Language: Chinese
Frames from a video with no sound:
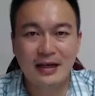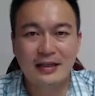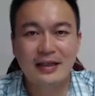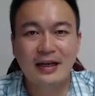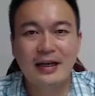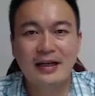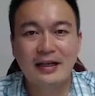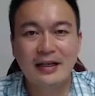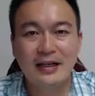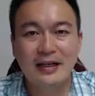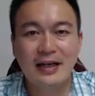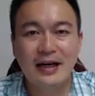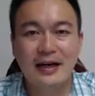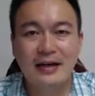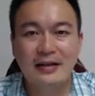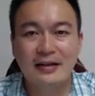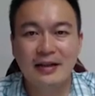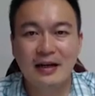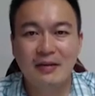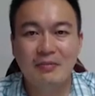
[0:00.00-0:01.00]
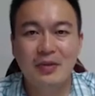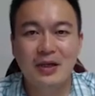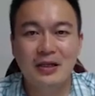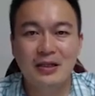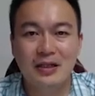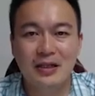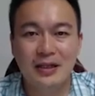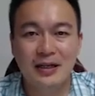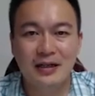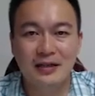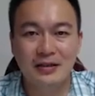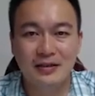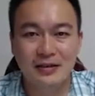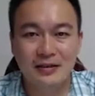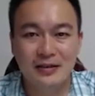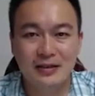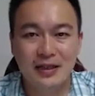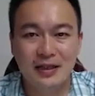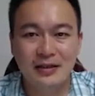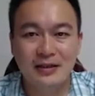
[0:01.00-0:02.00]
它力量跟它变形量之
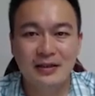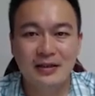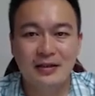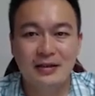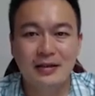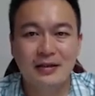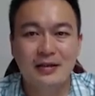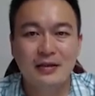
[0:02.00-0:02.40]
间的